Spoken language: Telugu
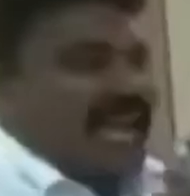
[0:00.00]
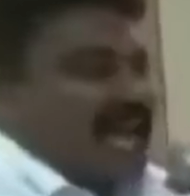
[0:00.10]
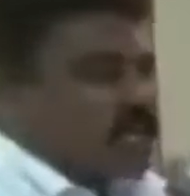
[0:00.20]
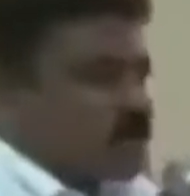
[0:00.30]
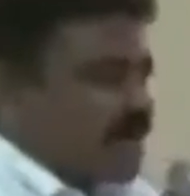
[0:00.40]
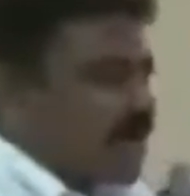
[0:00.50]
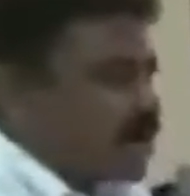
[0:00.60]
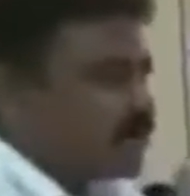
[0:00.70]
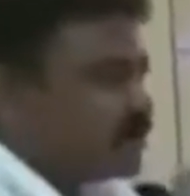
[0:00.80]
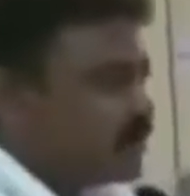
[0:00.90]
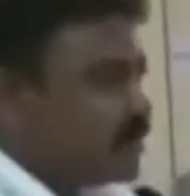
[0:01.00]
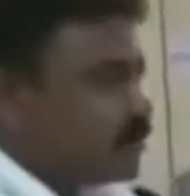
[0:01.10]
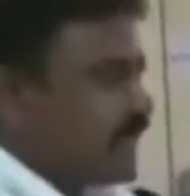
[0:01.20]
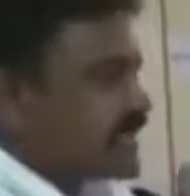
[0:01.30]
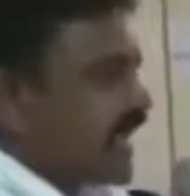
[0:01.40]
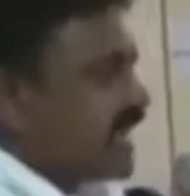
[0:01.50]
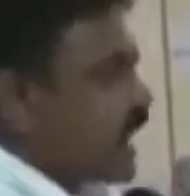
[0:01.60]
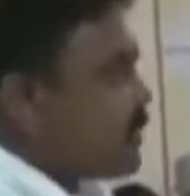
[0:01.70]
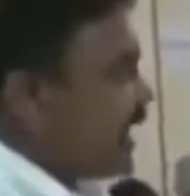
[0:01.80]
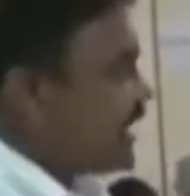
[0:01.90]
మాట్లాడడంతో కోఆప్షన్ సభ్యులు
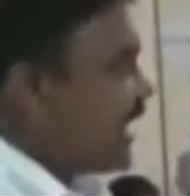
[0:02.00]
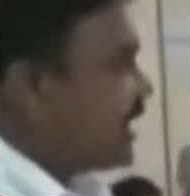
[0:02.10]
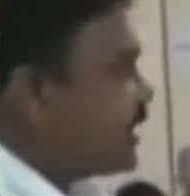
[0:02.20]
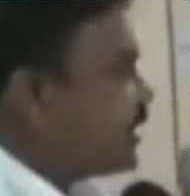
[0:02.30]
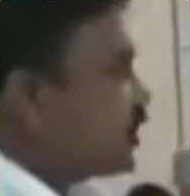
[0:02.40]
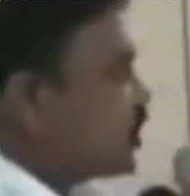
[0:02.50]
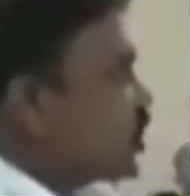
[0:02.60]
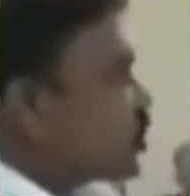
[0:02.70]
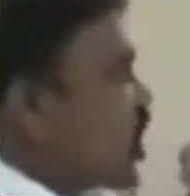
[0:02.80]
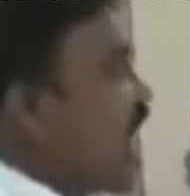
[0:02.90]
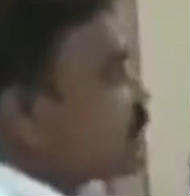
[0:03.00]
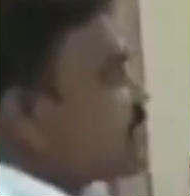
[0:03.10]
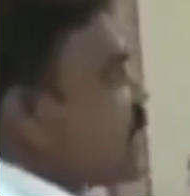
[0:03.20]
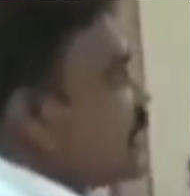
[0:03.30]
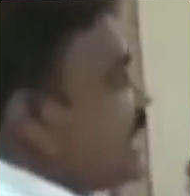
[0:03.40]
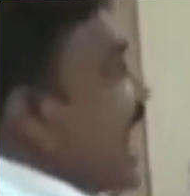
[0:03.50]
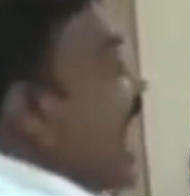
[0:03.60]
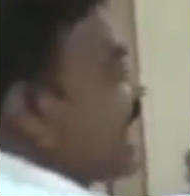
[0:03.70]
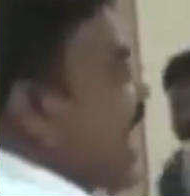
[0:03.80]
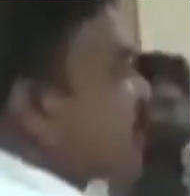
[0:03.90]
బాబీకి సమావేశంలో
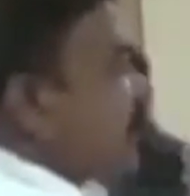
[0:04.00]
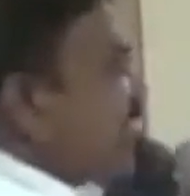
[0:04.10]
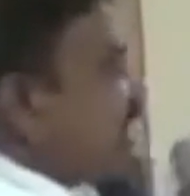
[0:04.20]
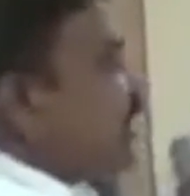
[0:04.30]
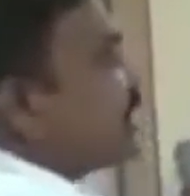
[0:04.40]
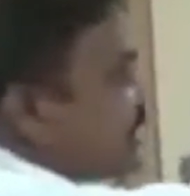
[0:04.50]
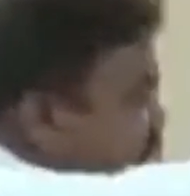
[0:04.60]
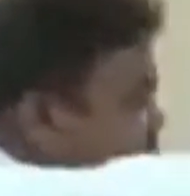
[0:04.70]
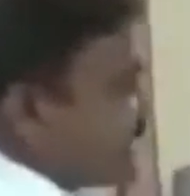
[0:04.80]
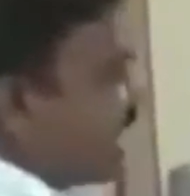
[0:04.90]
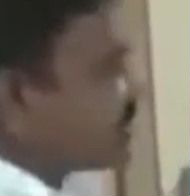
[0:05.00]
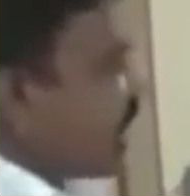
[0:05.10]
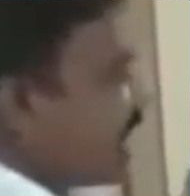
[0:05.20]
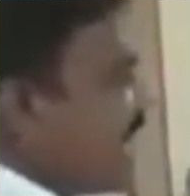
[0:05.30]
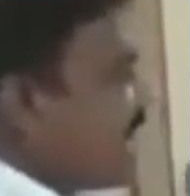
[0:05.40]
మాట్లాడాల్సిన పని లేదని ఫ్లోర్ లీడర్ నగేష్